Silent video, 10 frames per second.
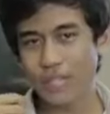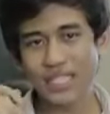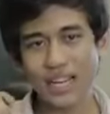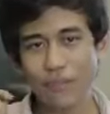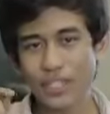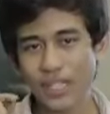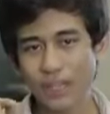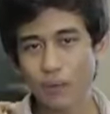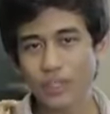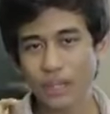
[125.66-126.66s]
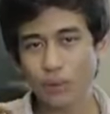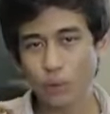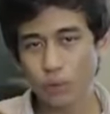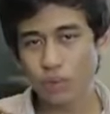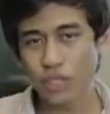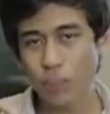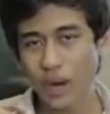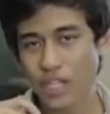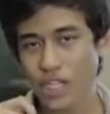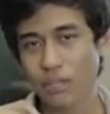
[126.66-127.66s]
mas será que você leu o estatuto do seu
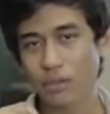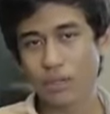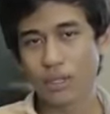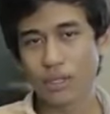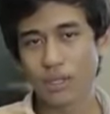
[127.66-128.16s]
partido?